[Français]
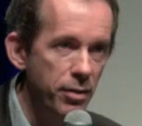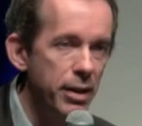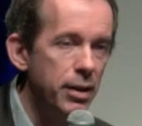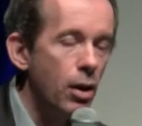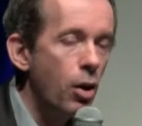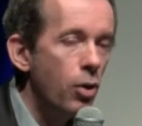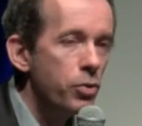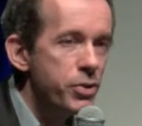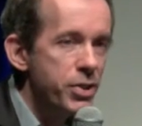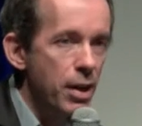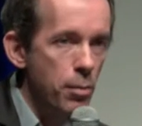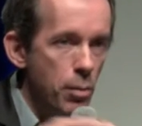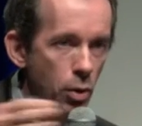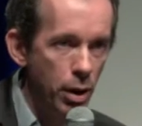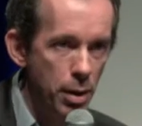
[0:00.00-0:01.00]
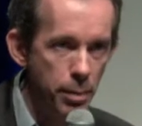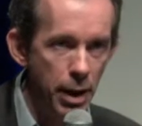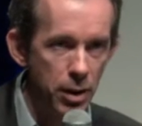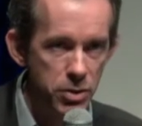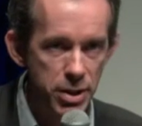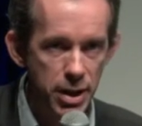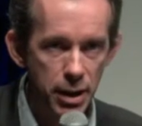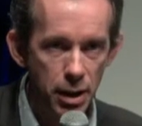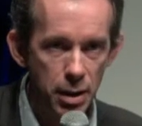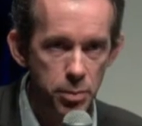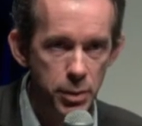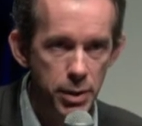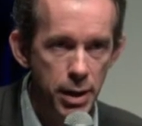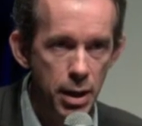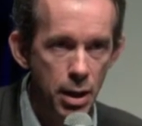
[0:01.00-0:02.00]
va être entièrement réparti et
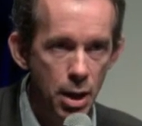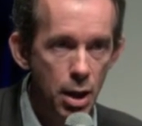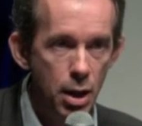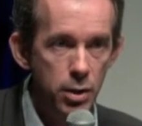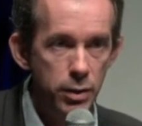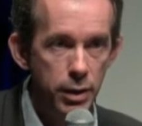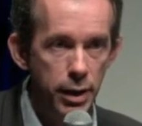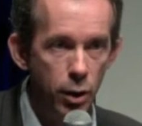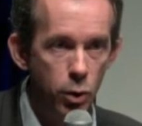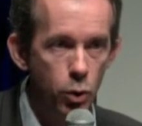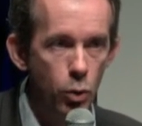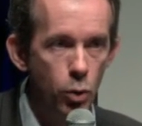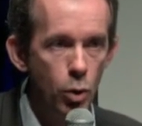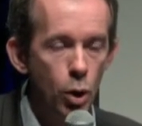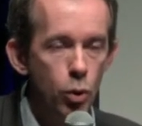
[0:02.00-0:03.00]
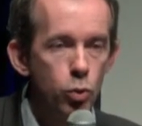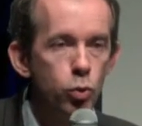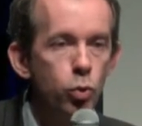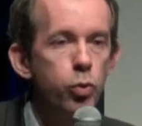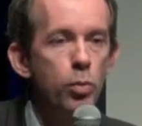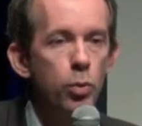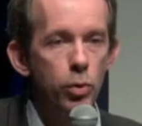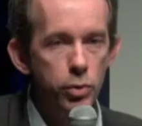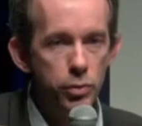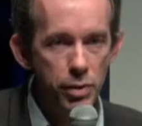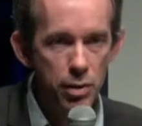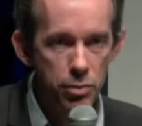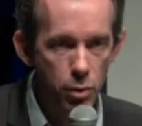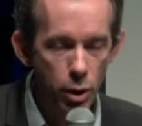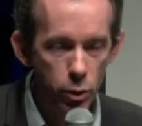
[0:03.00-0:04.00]
crypté. C'est-à-dire que tout le monde va
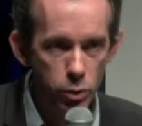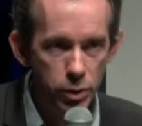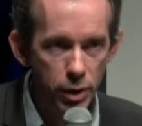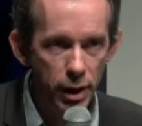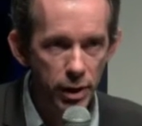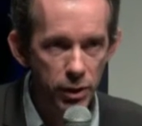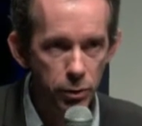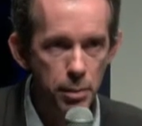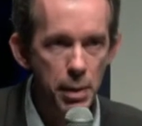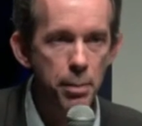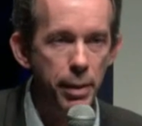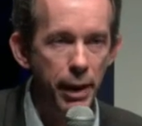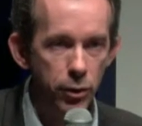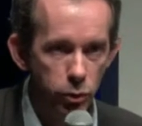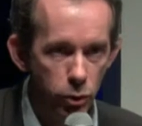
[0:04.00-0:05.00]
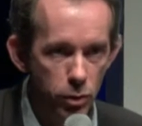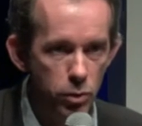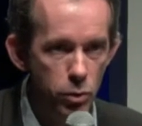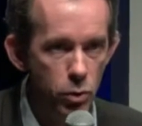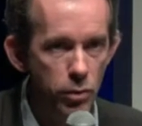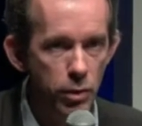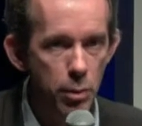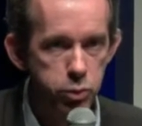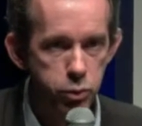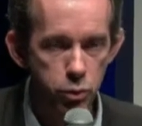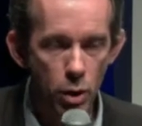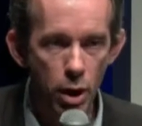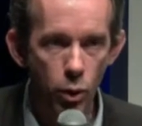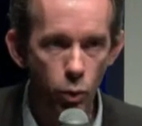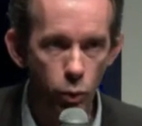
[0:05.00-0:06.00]
avoir une trace, mais personne ne va
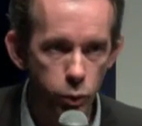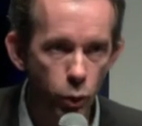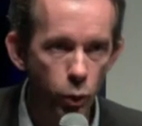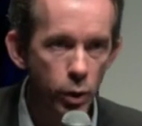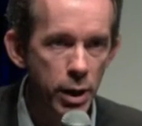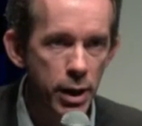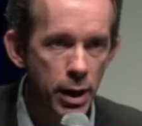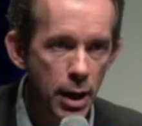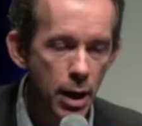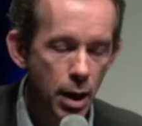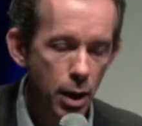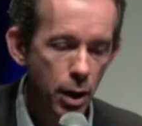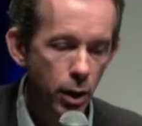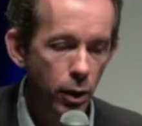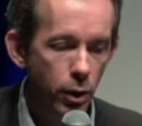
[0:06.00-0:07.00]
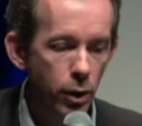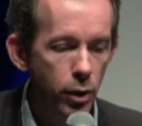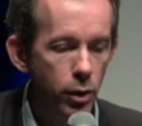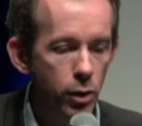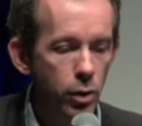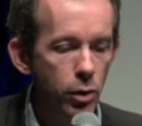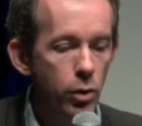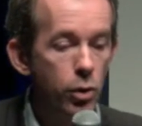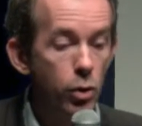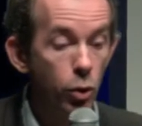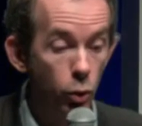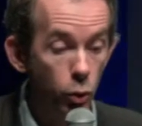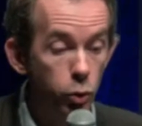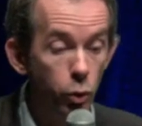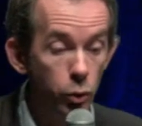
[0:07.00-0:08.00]
pouvoir contrôler,
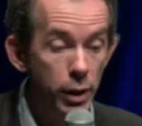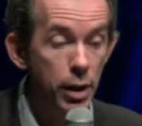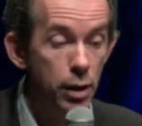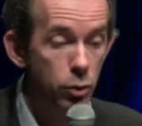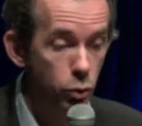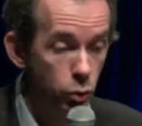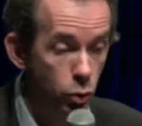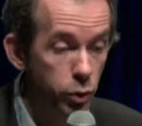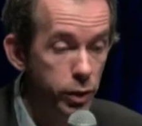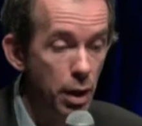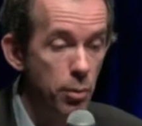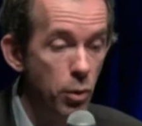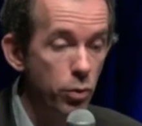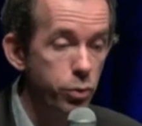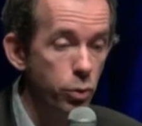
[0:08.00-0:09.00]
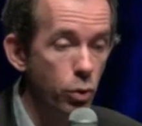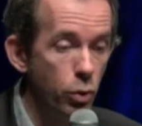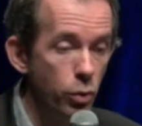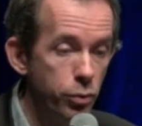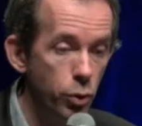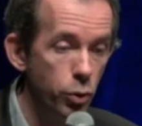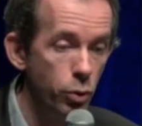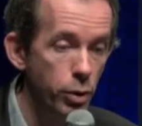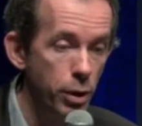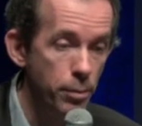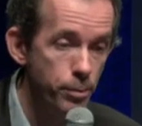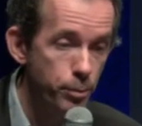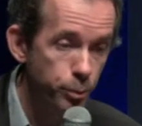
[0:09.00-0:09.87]
totalement vos données.